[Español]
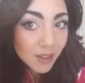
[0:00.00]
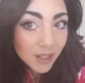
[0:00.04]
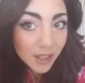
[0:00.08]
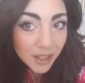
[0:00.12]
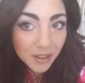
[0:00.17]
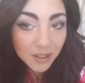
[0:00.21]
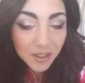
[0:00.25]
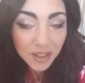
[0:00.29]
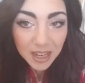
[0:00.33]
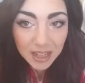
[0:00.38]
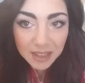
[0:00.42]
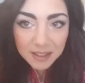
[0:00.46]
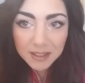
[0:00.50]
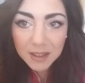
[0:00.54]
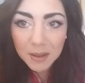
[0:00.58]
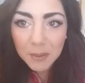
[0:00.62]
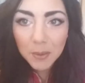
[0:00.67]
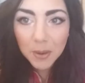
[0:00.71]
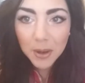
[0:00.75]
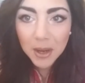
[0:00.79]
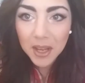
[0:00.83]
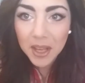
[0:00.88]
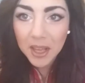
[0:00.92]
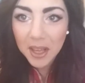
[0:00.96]
que hoy las
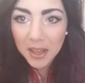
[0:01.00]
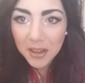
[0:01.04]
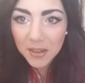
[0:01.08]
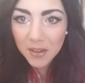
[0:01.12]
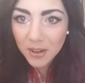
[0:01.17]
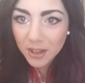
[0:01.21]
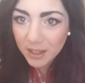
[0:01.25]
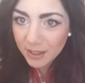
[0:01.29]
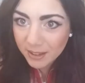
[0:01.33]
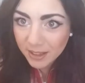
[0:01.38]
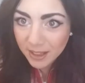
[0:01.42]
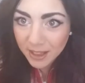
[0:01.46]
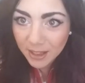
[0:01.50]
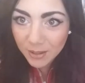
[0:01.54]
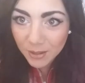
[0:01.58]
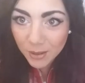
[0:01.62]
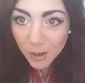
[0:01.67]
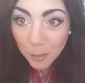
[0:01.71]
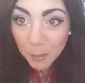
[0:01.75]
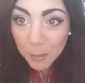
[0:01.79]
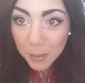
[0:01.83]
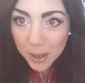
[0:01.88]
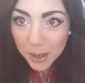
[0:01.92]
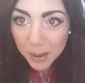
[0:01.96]
llevo ahí, yo que sé, que
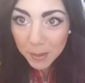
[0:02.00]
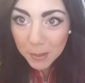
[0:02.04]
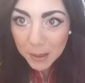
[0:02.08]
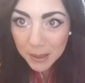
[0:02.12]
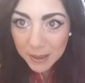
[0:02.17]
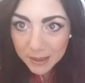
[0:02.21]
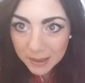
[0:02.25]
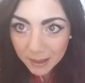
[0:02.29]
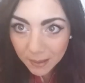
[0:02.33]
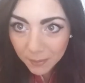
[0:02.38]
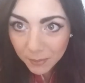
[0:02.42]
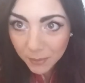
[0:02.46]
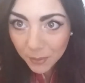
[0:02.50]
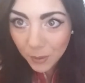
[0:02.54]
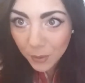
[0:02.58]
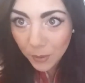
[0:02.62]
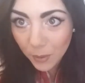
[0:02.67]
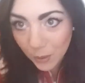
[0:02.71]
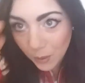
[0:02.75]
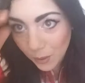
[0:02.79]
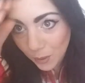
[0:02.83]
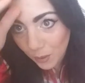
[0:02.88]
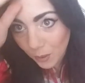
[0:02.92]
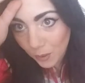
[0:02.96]
estoy
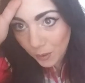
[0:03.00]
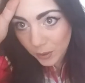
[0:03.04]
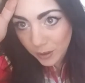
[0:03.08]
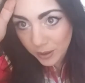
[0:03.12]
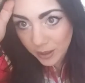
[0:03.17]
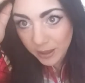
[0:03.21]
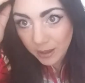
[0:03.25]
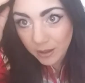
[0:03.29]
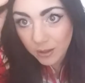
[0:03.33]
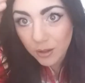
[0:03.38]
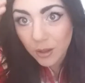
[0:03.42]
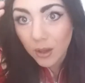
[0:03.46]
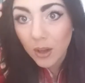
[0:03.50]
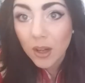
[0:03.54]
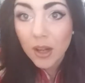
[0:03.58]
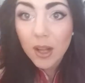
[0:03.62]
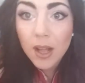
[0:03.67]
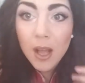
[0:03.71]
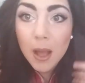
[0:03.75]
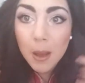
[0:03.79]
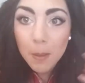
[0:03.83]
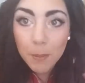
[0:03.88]
experimentando con esto,